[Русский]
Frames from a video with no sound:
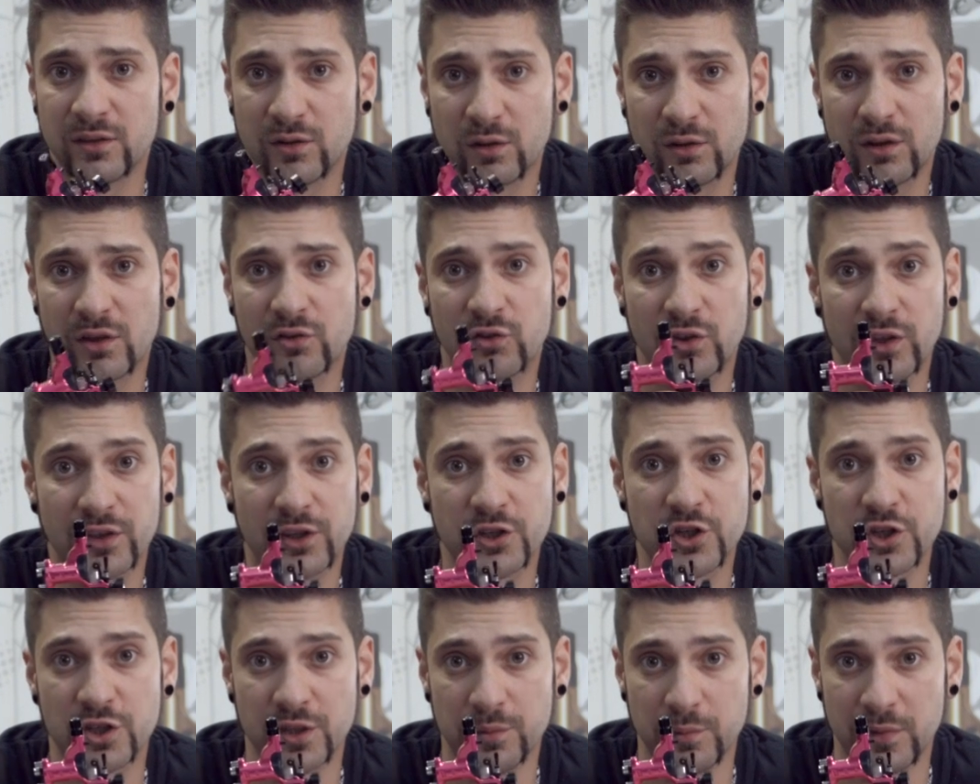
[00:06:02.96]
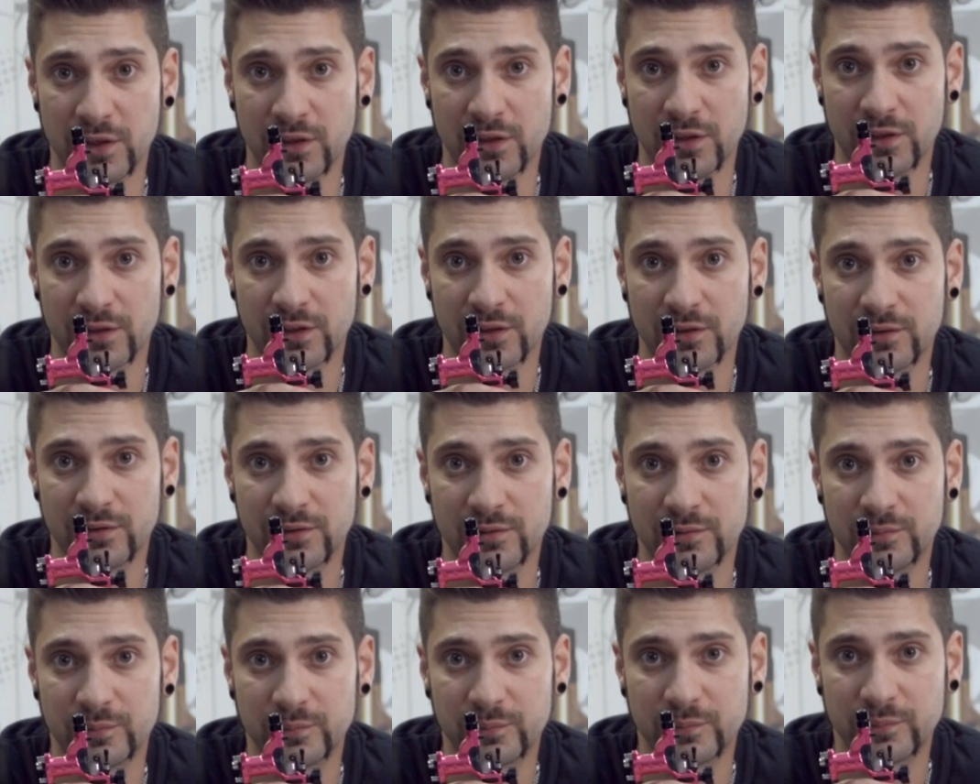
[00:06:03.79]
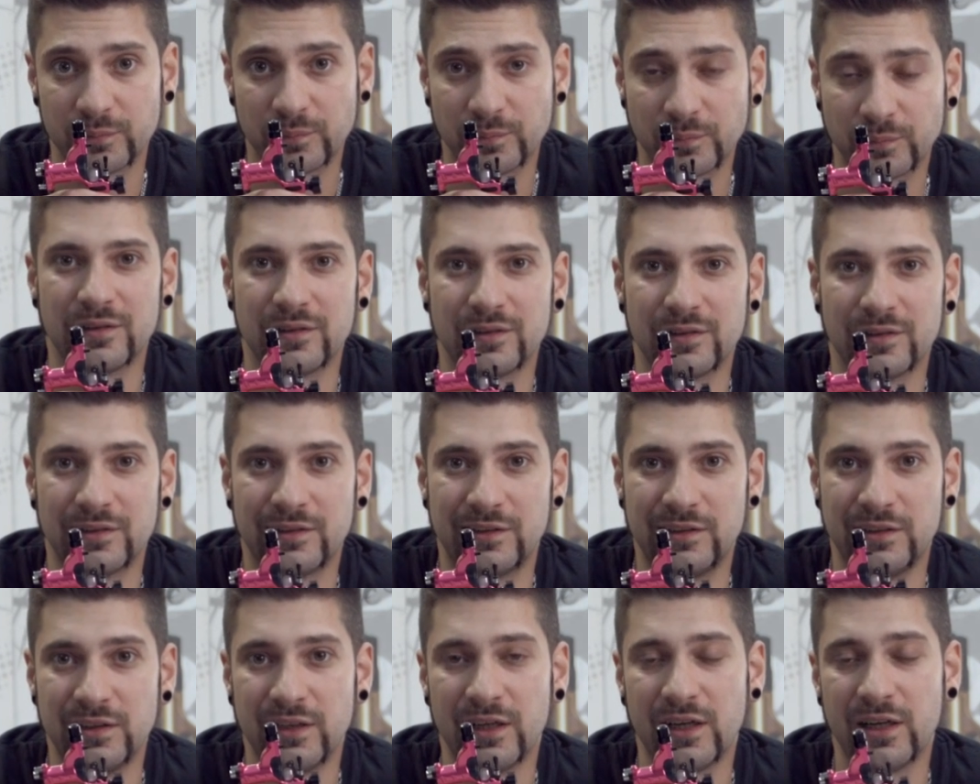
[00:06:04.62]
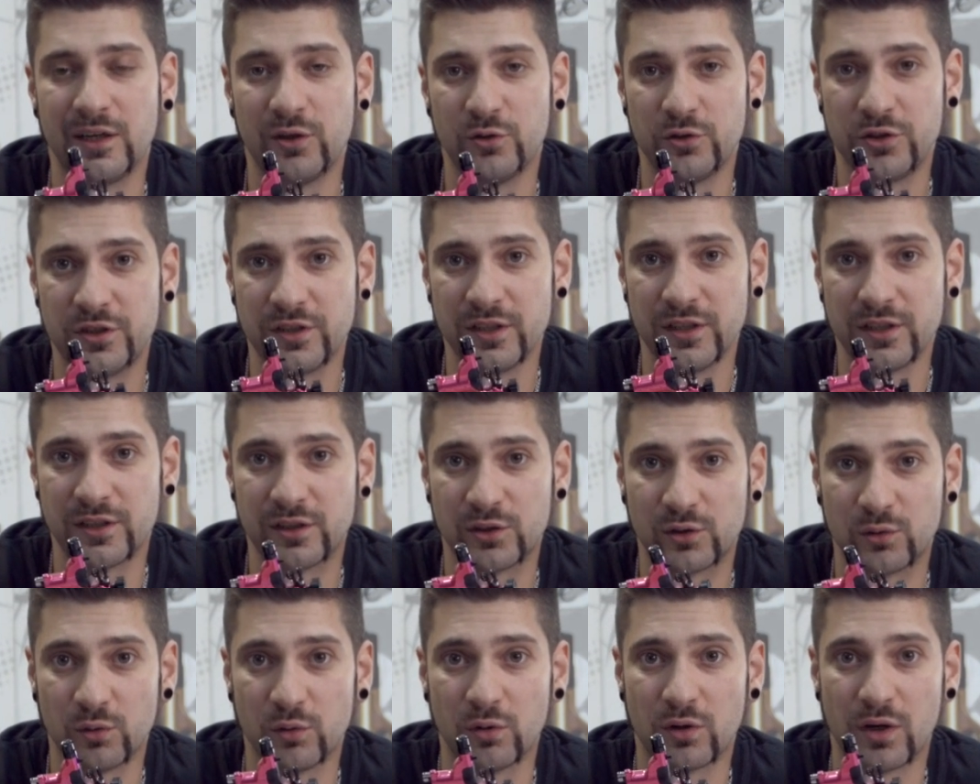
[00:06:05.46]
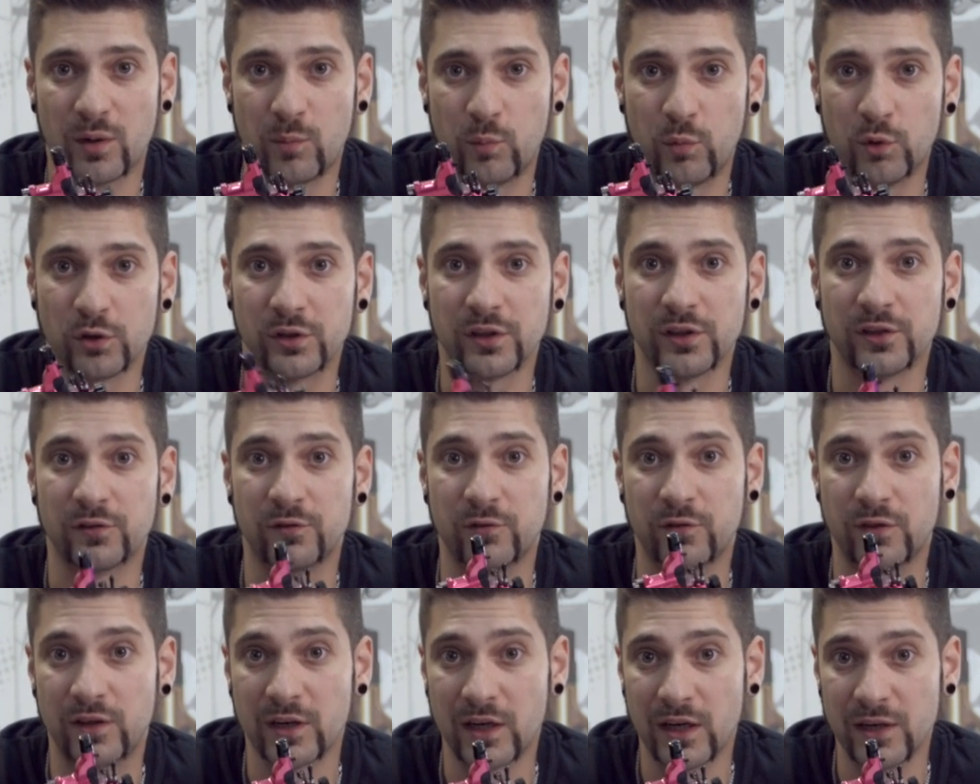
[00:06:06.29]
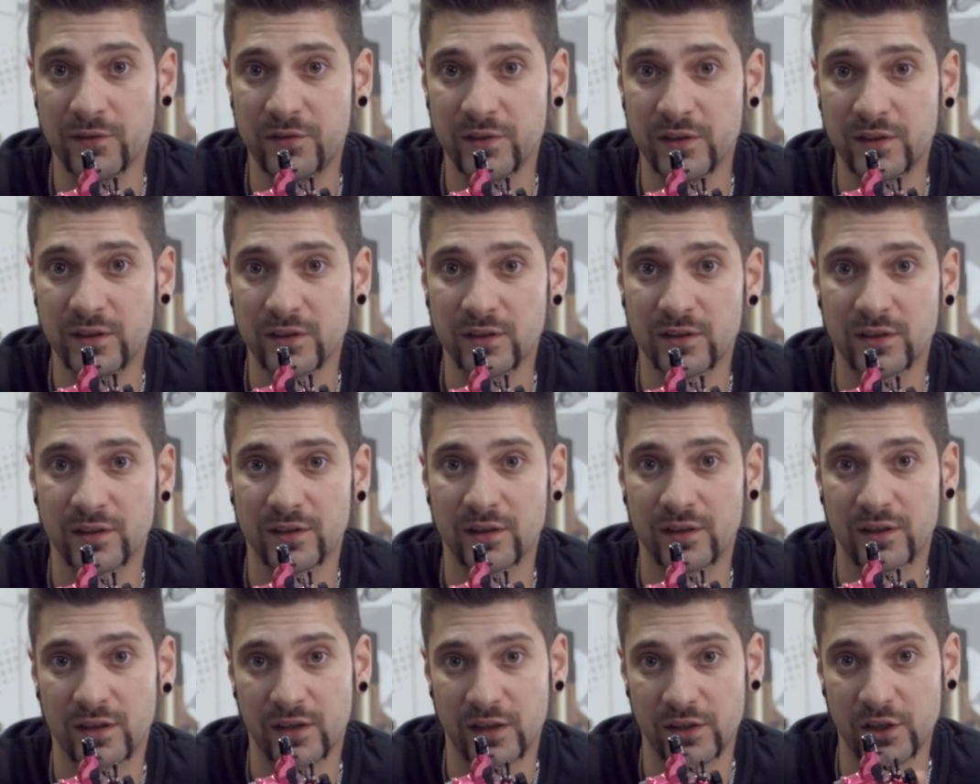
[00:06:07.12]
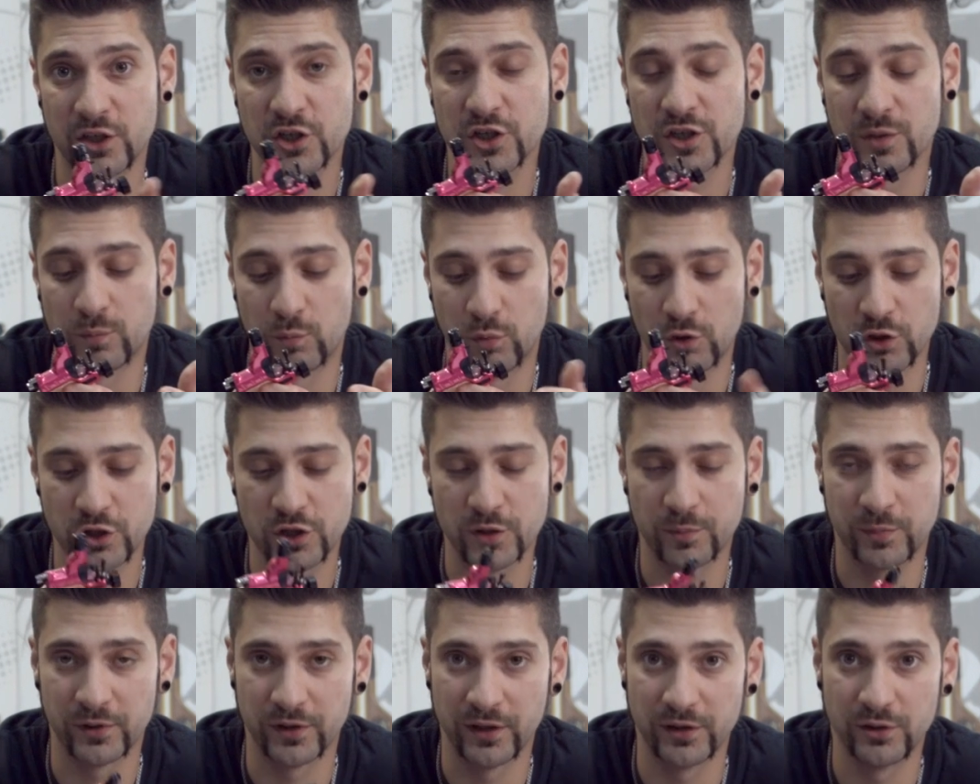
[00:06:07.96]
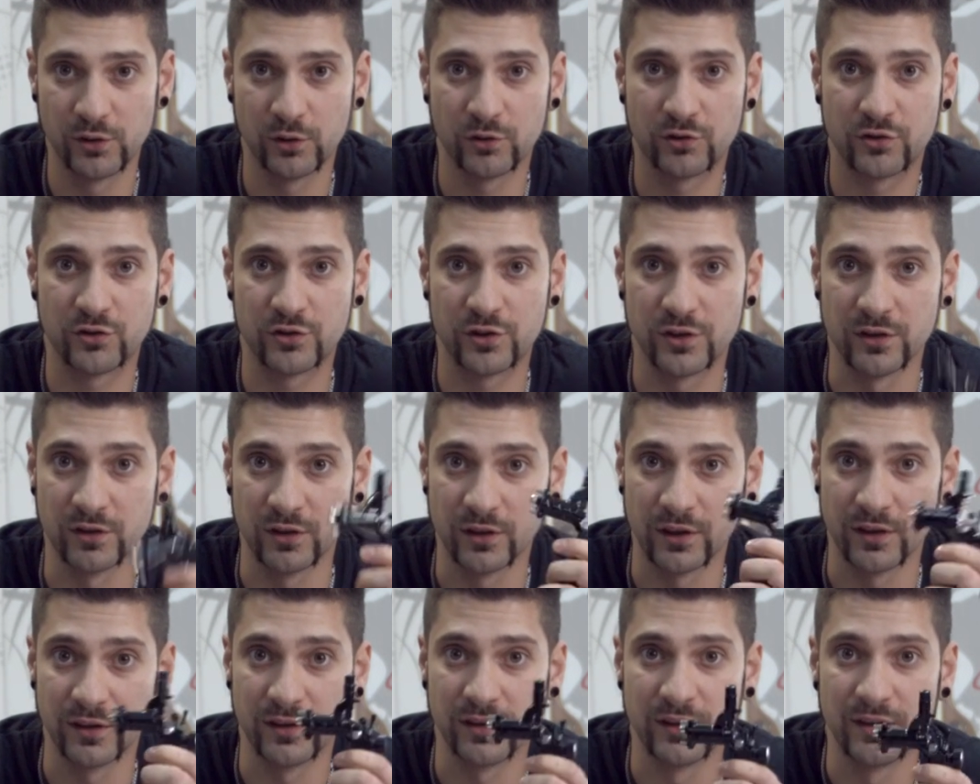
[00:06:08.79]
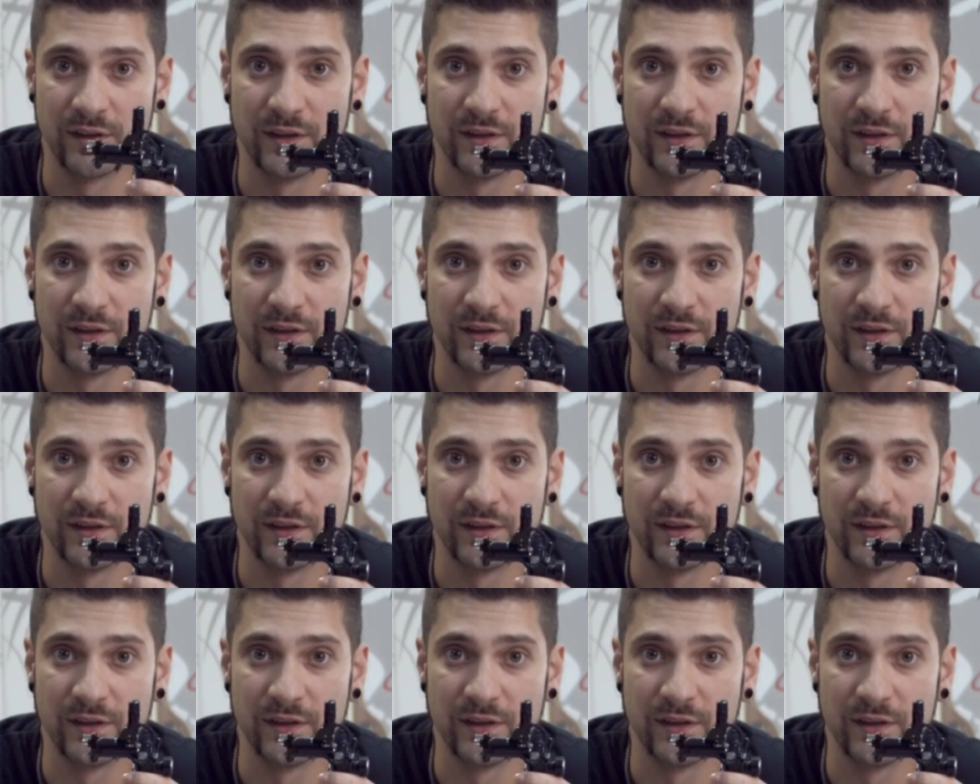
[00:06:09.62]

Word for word: но достаточно медленно. Для людей, кто работает в графике, конечно, больше подойдет Stingray.